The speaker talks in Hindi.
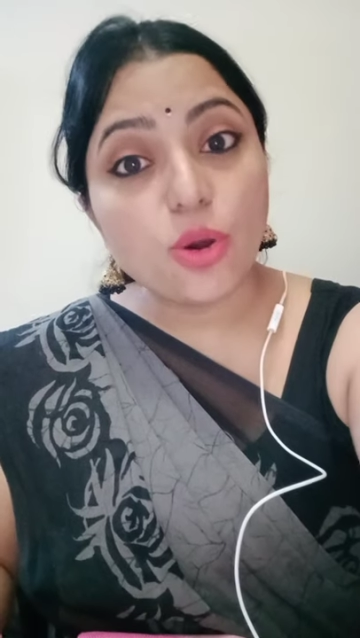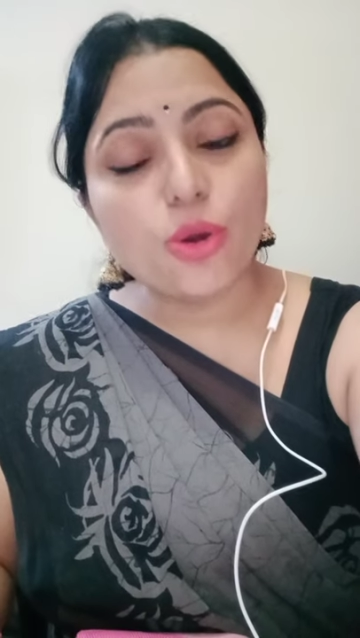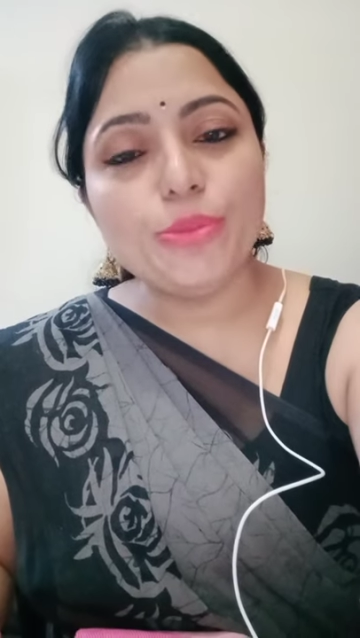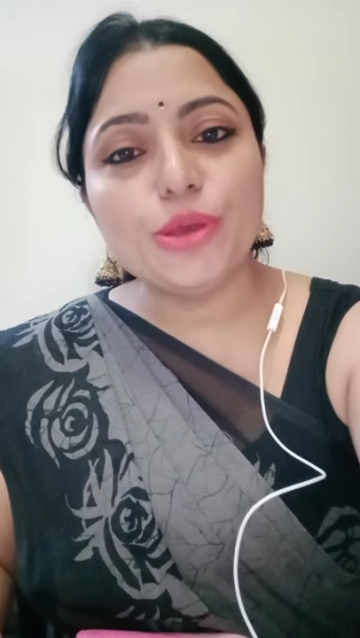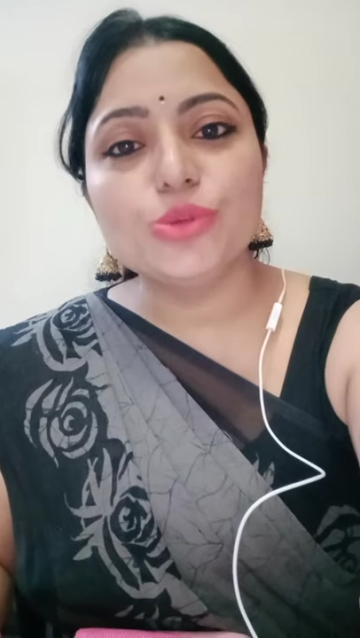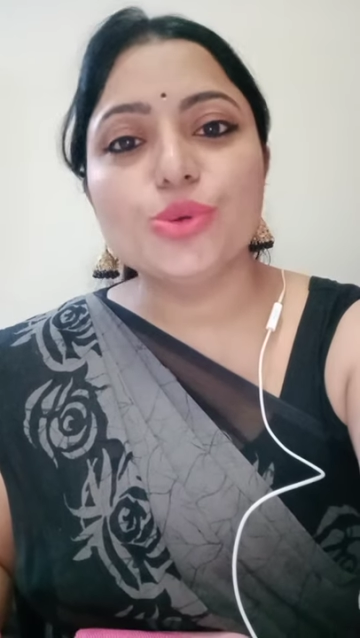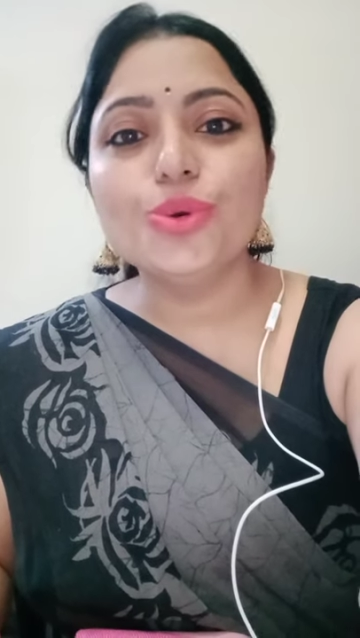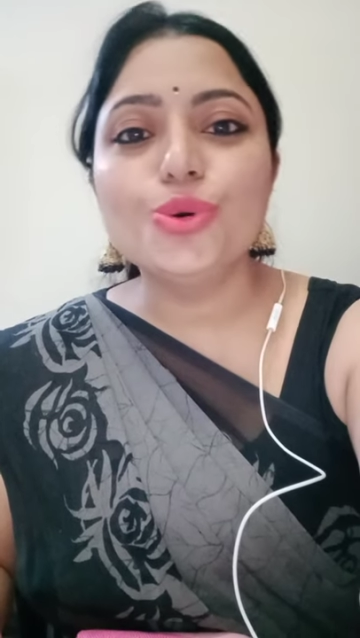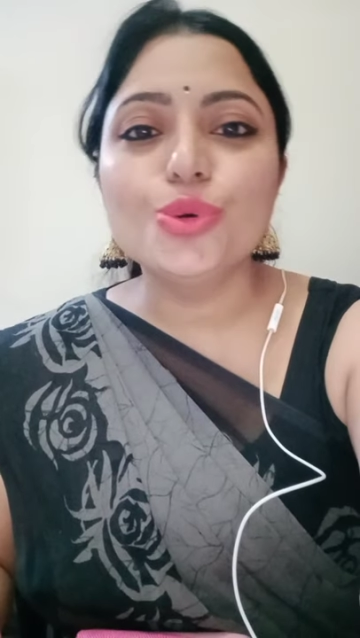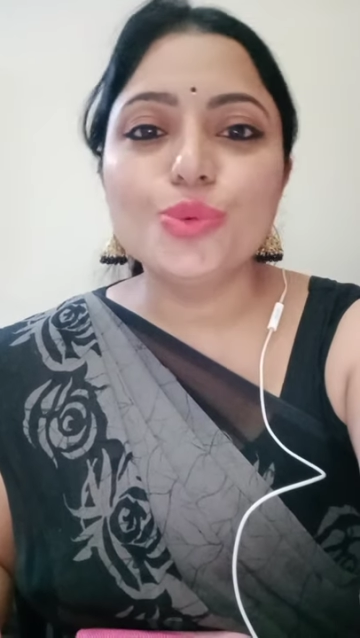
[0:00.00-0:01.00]
और मैं उसको
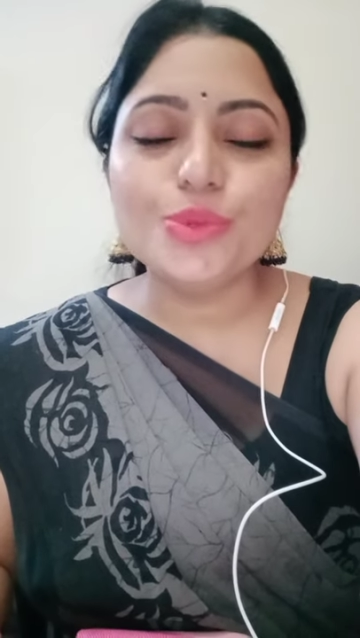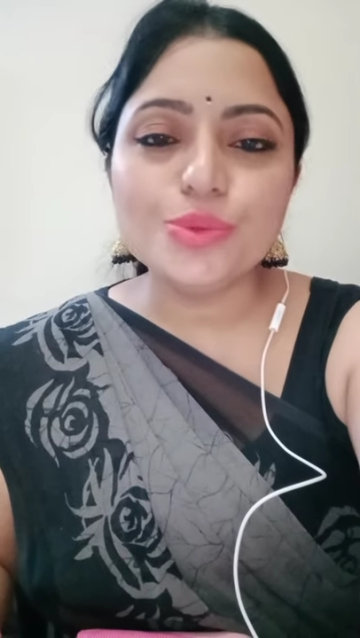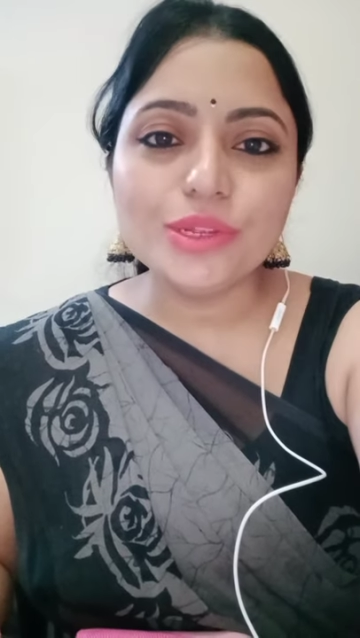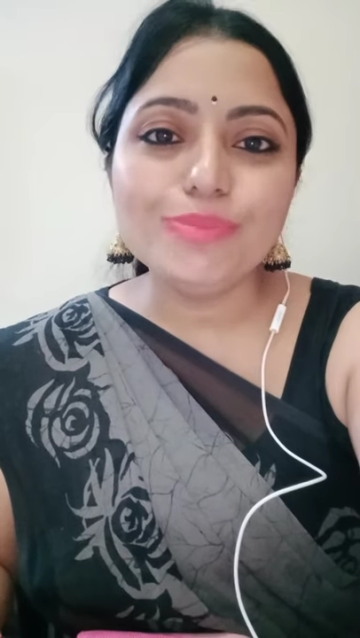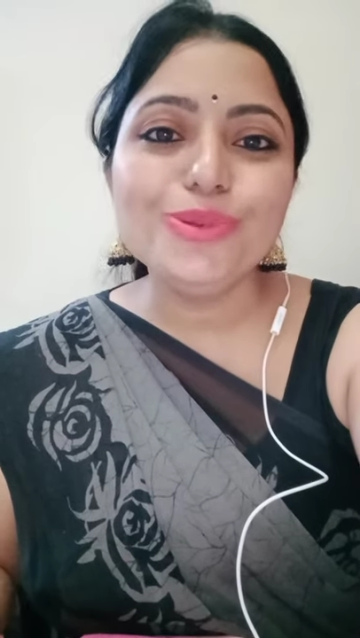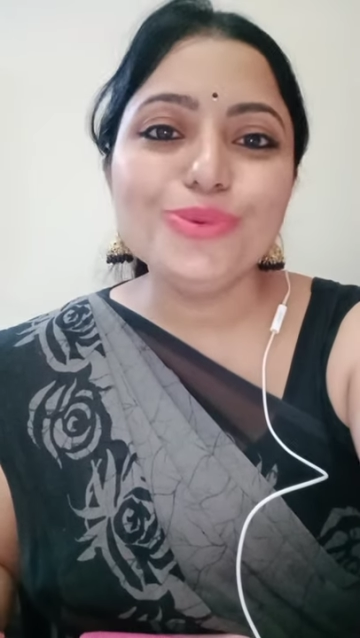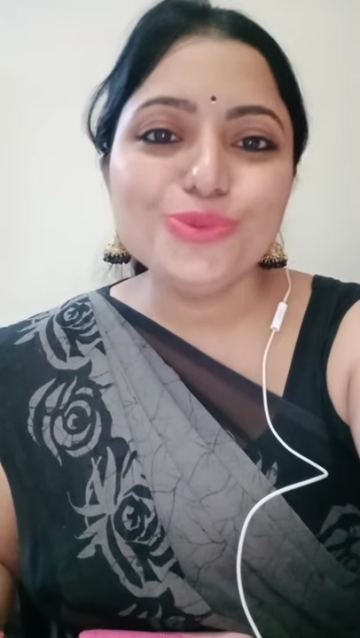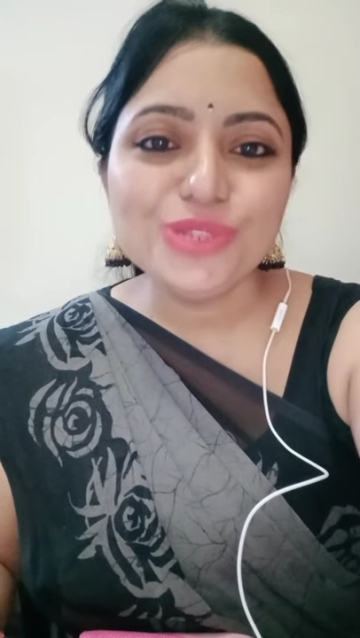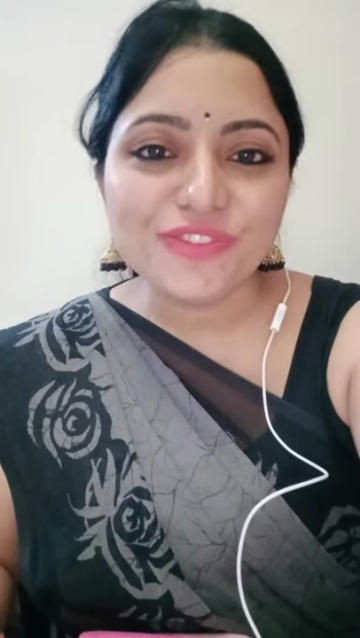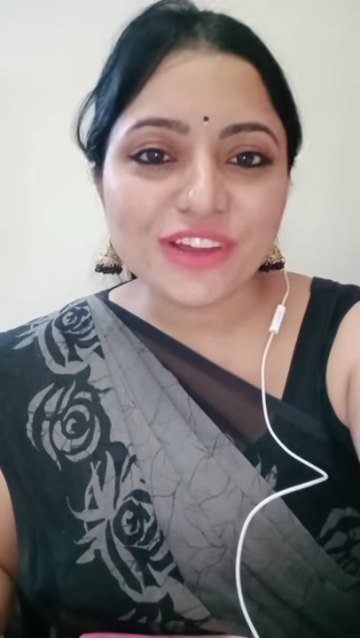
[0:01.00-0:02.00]
खूबसूरत
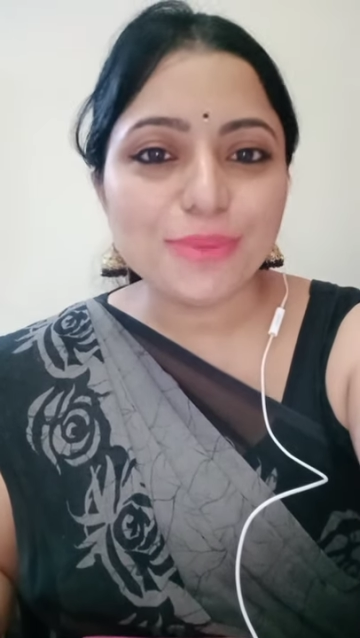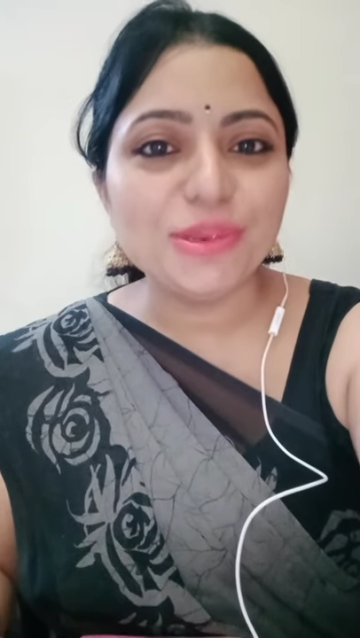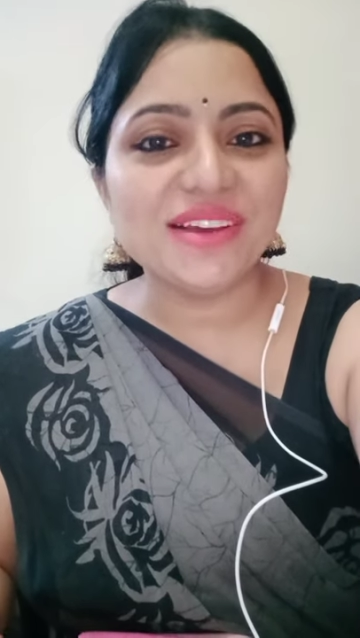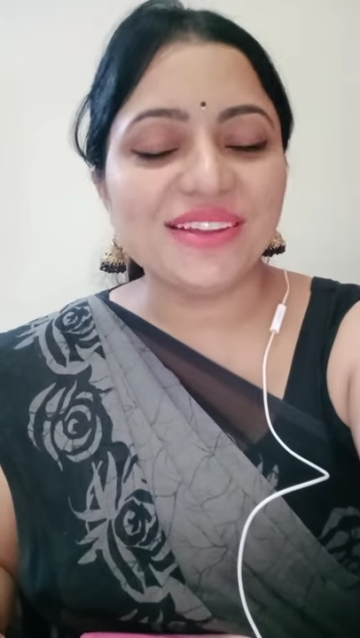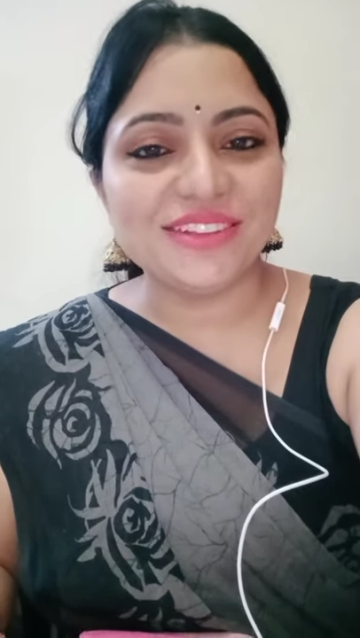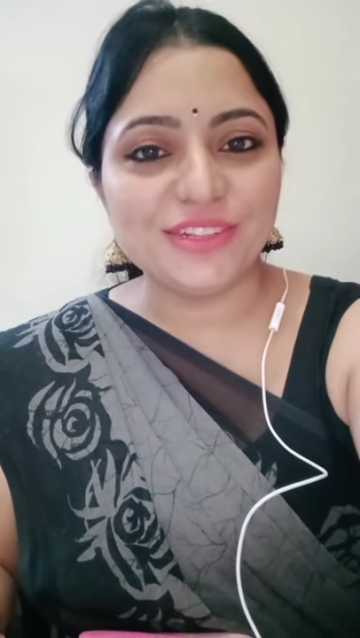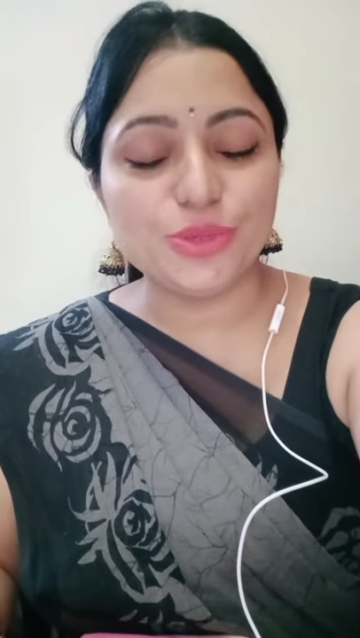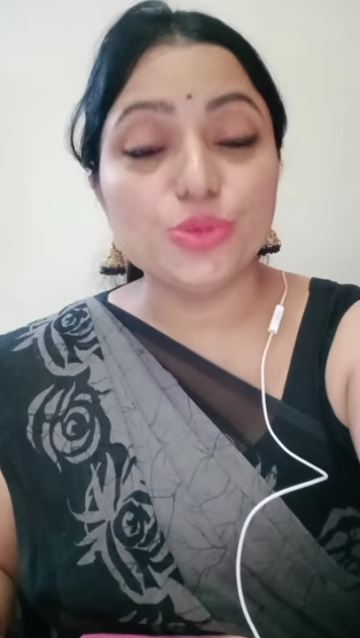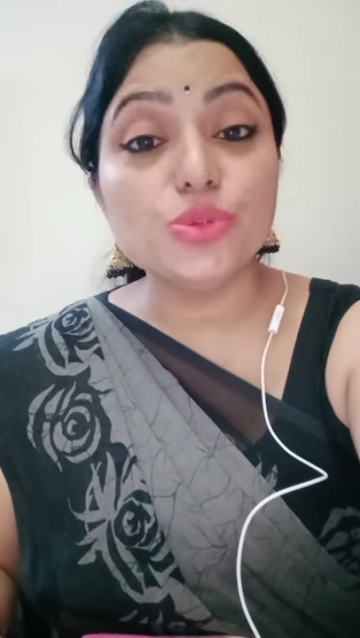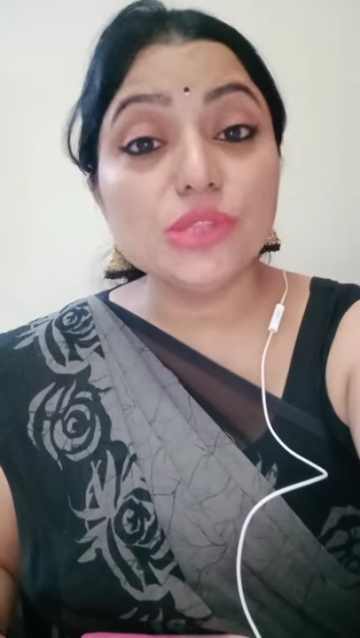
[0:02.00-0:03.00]
ब्यूटिफाई बना देती
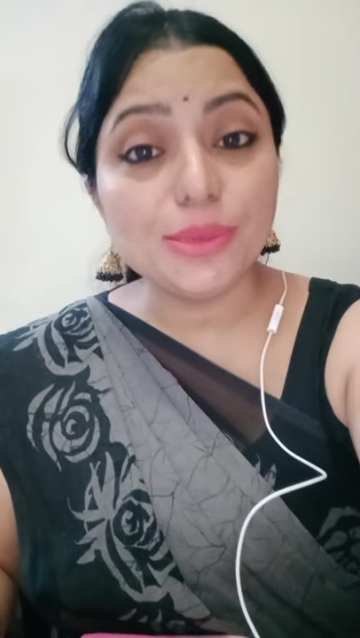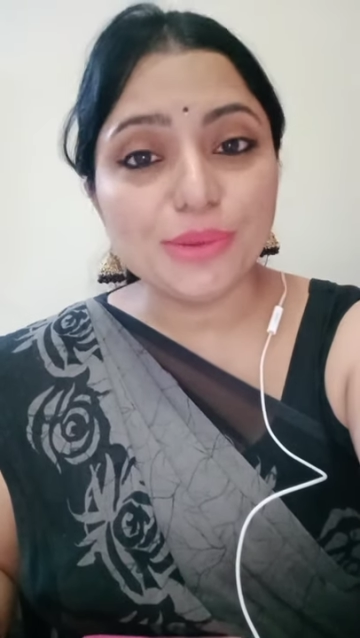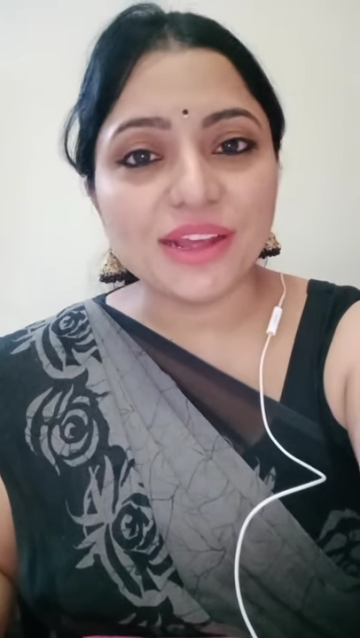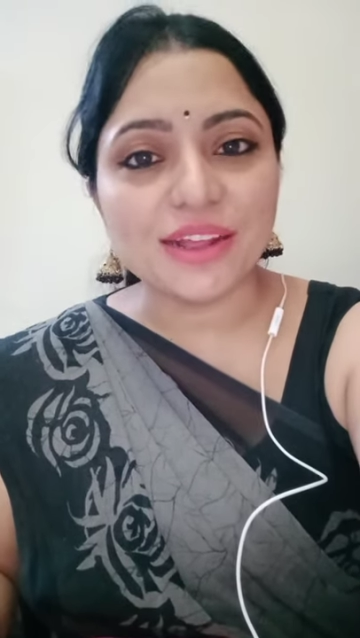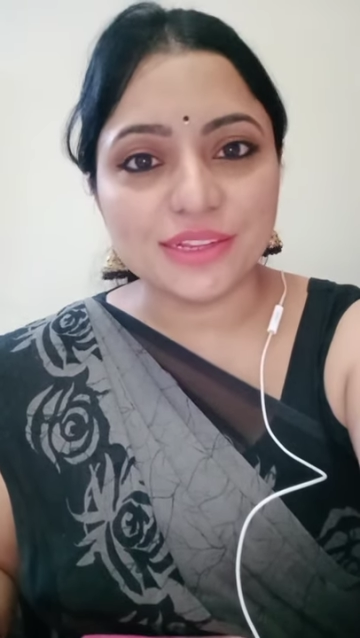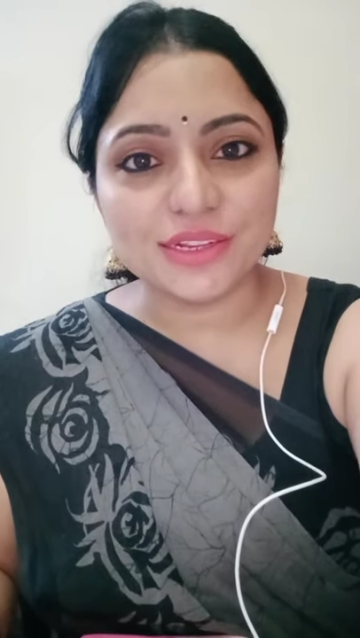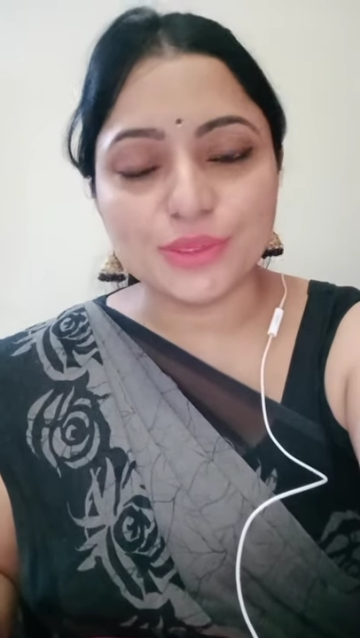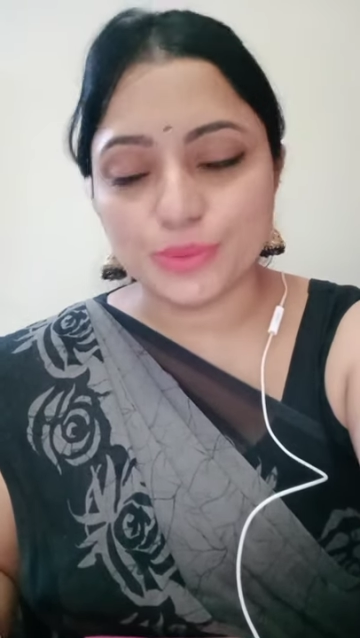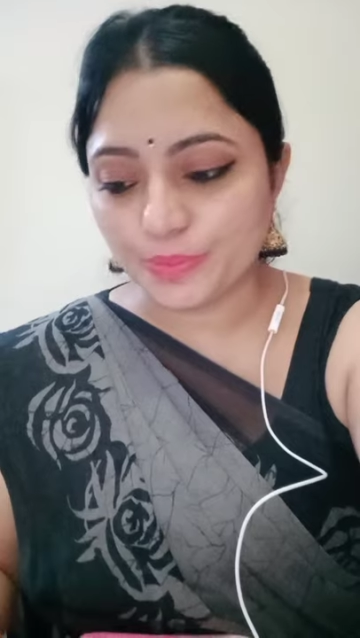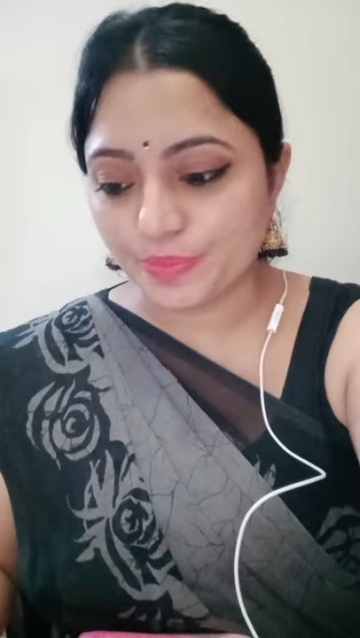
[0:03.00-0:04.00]
हूँ सुंदर बना
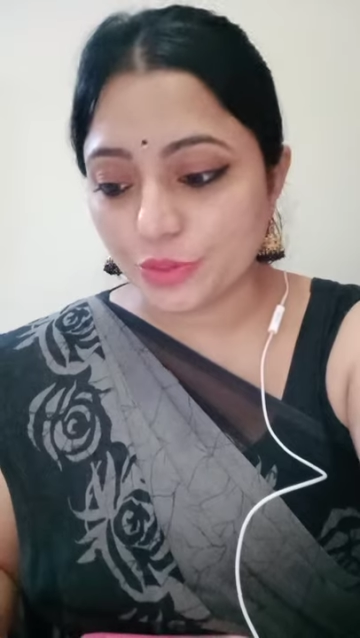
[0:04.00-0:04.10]
देती हूँ